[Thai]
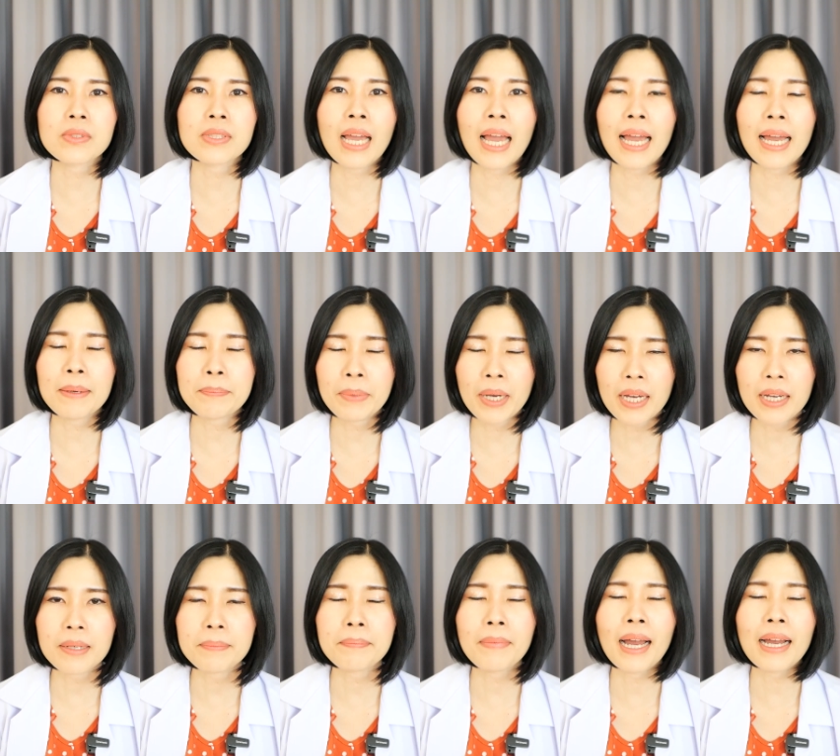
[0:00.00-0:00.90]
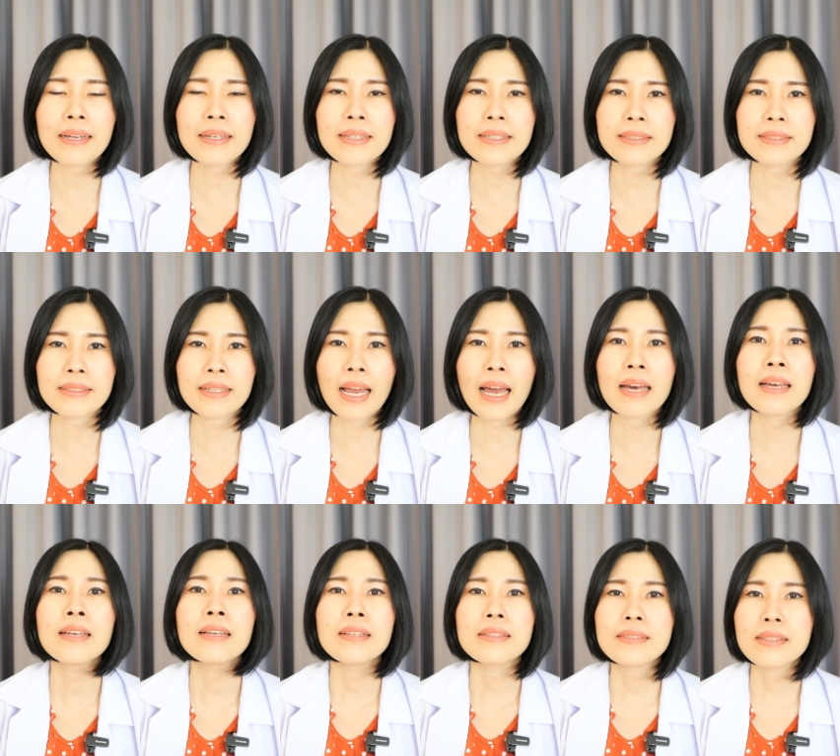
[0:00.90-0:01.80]
2.5 เพิ่มมากขึ้นค่ะ
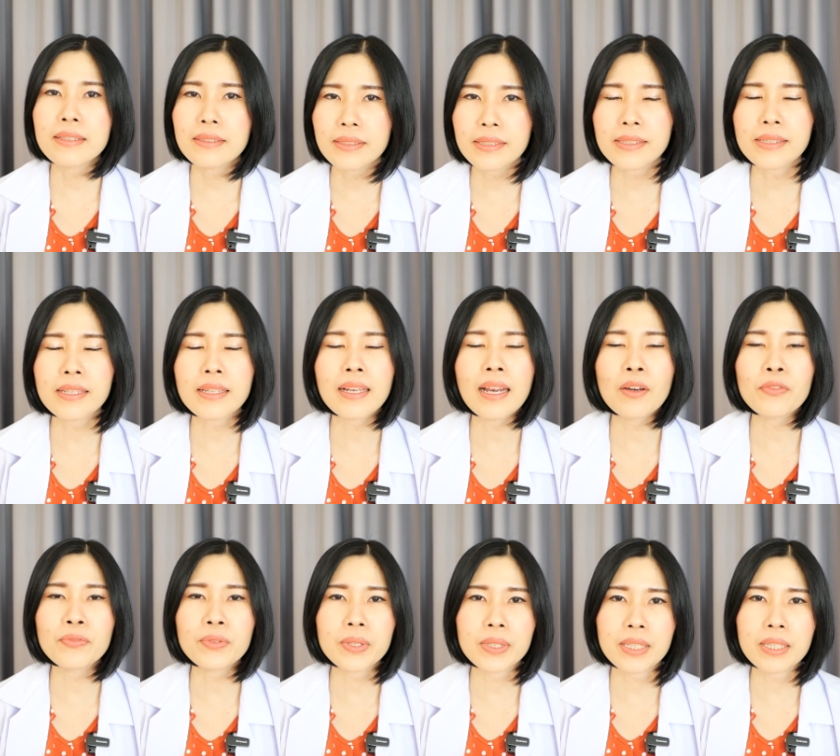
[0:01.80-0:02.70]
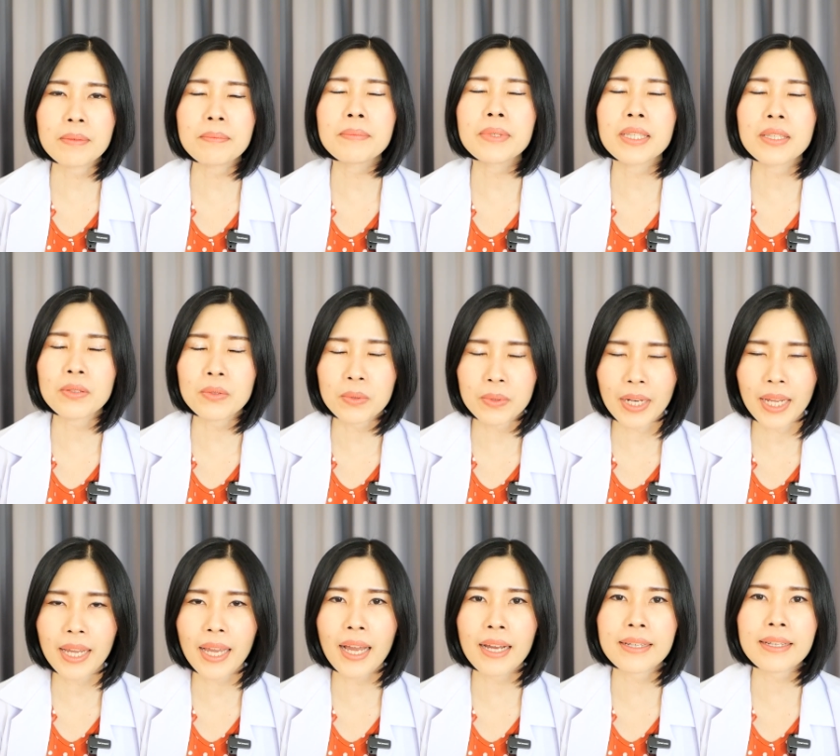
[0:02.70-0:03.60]
ซึ่งจริงๆ แล้วฝุ่นนี้มีอยู่ใน
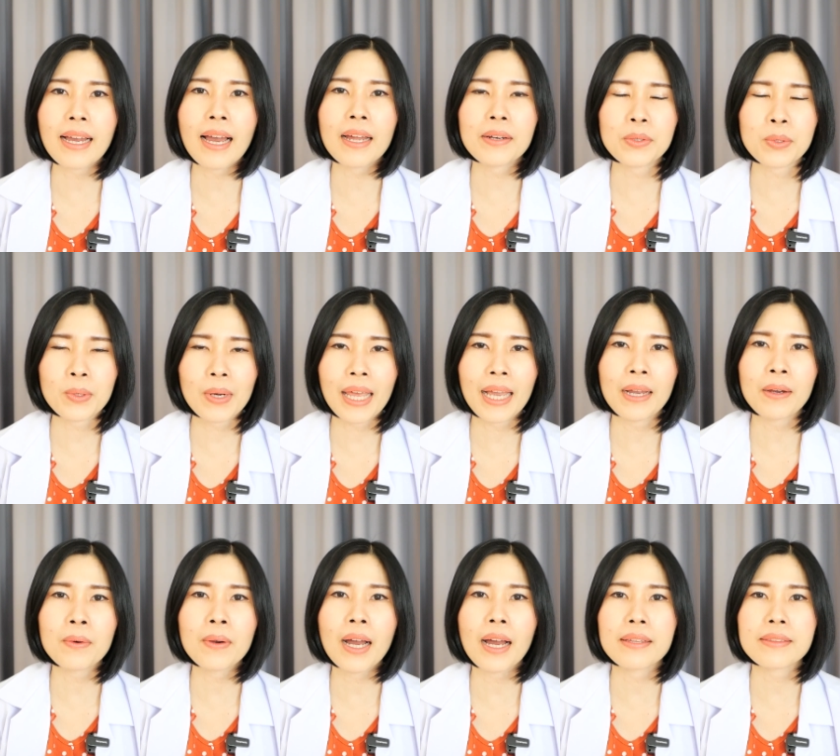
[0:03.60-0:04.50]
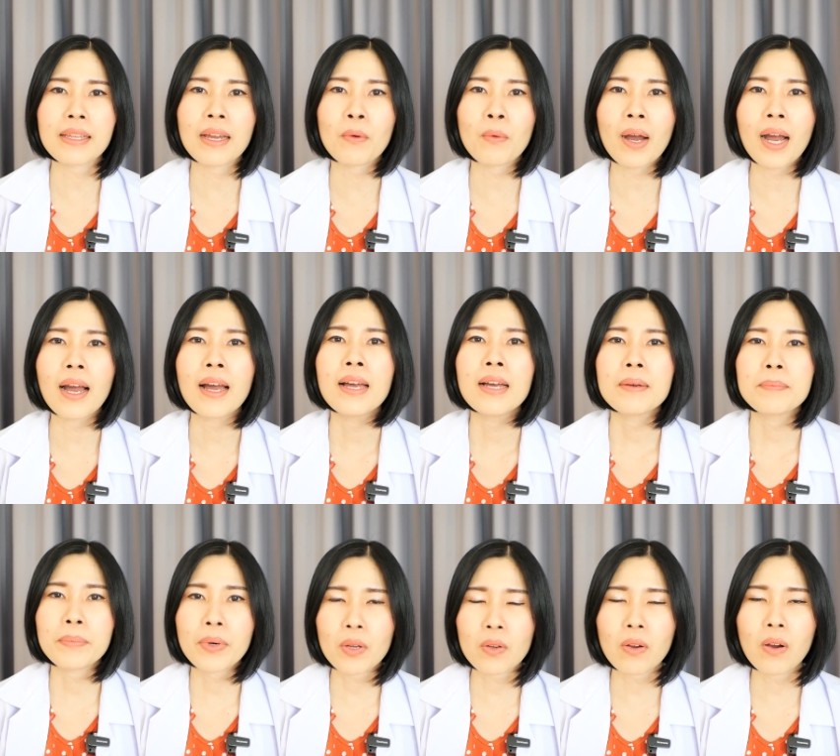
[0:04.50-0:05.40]
อากาศอยู่แล้วค่ะ แต่ว่า
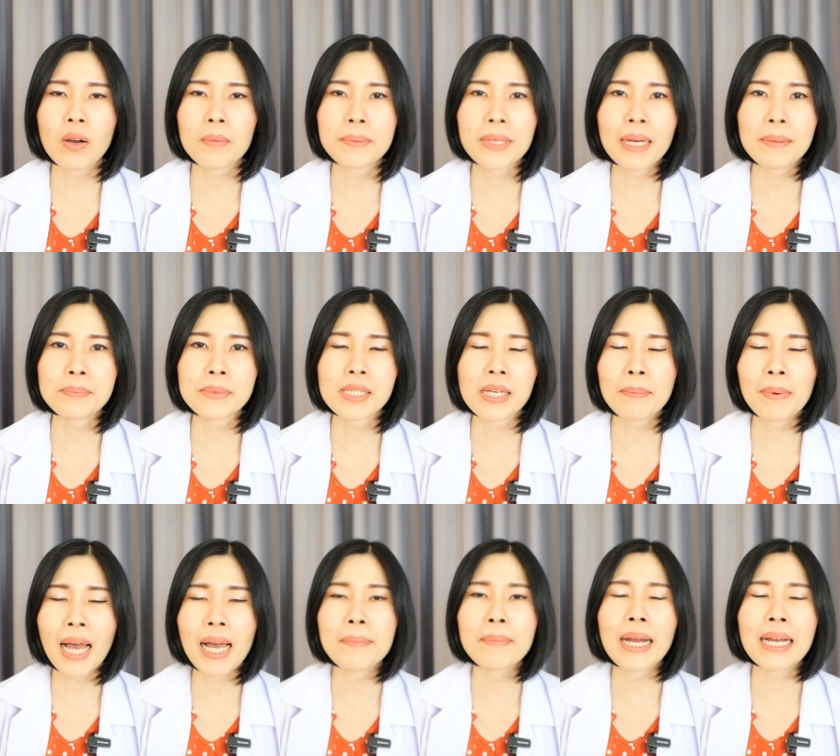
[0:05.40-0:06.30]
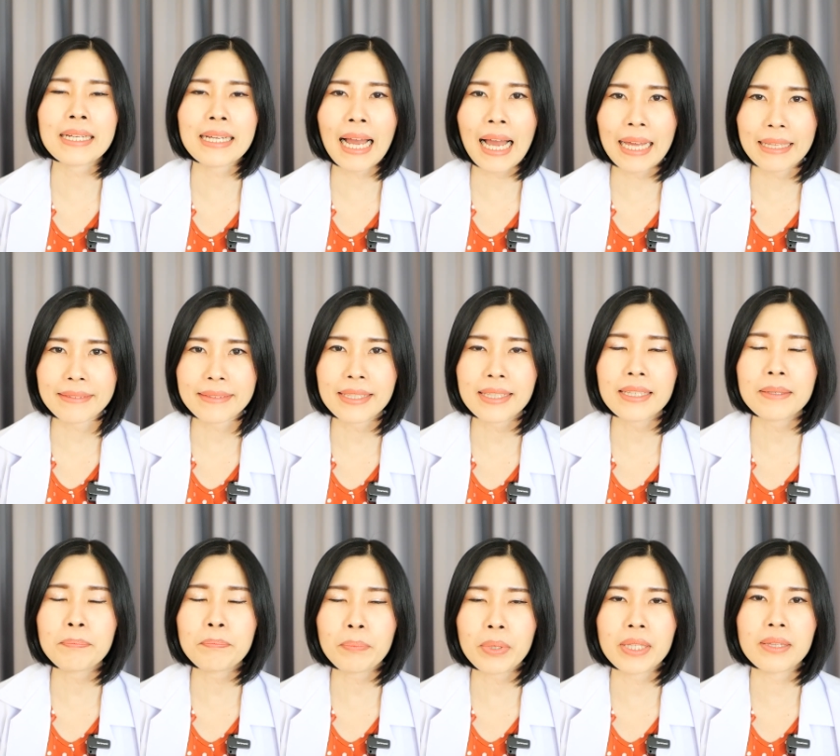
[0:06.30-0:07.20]
ประกอบกับสภาพอากาศที่
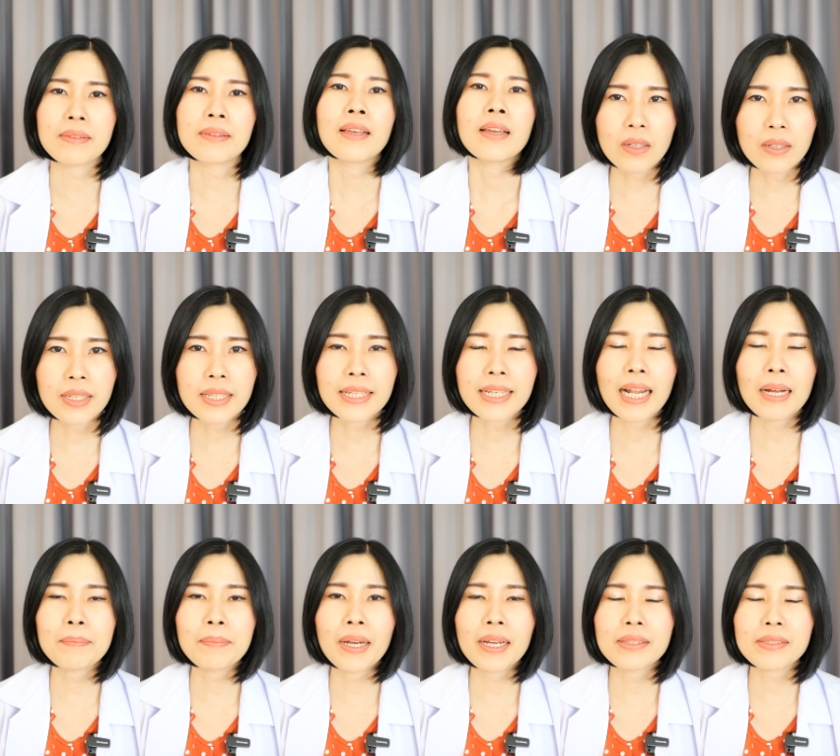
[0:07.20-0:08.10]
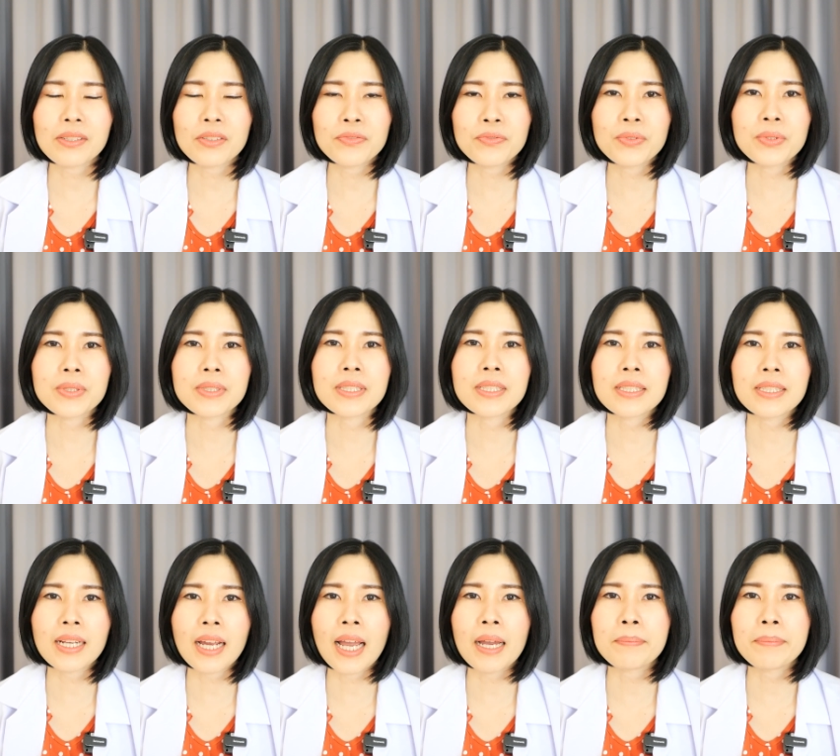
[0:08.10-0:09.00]
ปิด ก็เลยทำให้เจ้าฝุ่นนี้
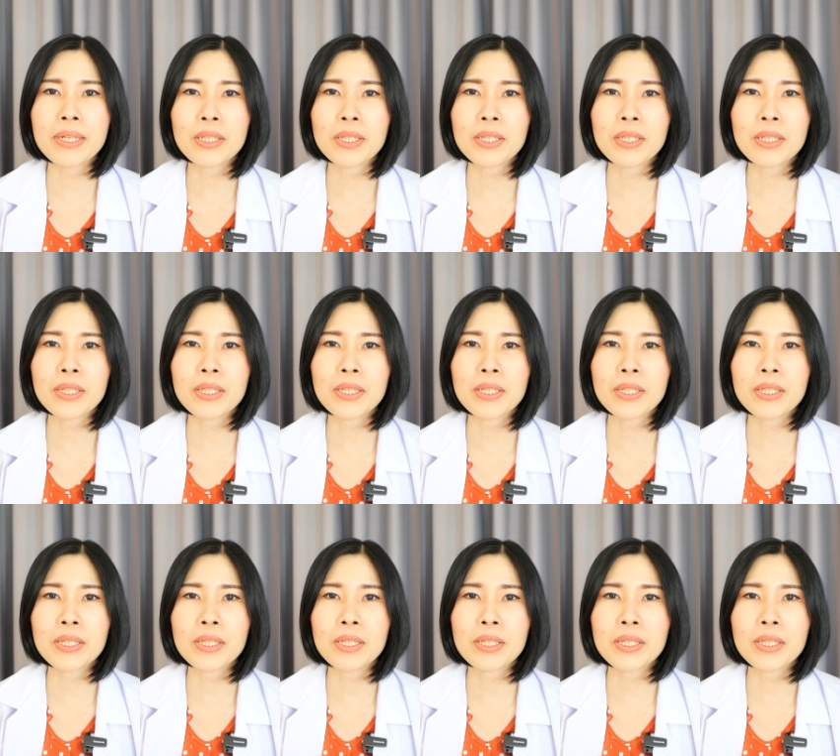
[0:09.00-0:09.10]
นะคะ